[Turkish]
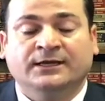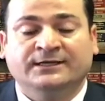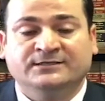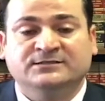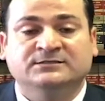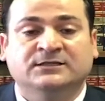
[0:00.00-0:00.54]
en
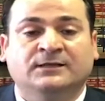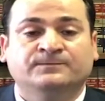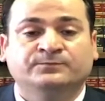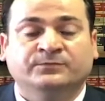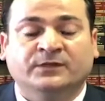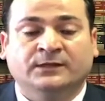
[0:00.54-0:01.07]
azından
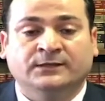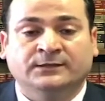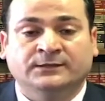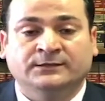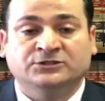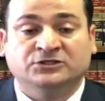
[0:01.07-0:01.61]

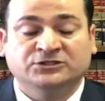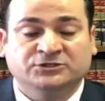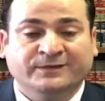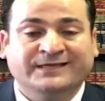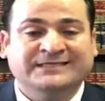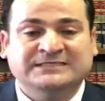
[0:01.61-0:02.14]
e,
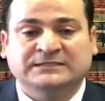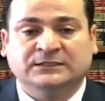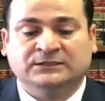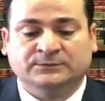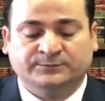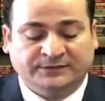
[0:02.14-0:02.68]
çalışma izni
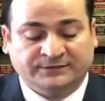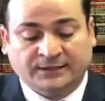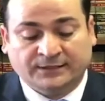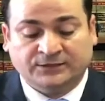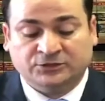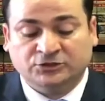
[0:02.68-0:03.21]
alıp ya
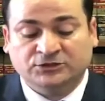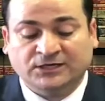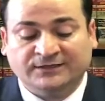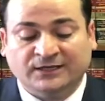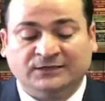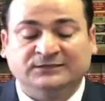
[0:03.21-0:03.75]
da yeşil
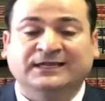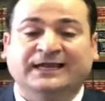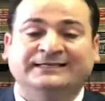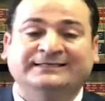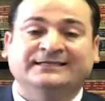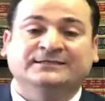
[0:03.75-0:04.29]
kart hakkını
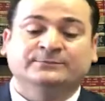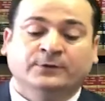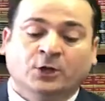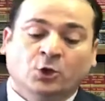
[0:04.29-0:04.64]
elde edip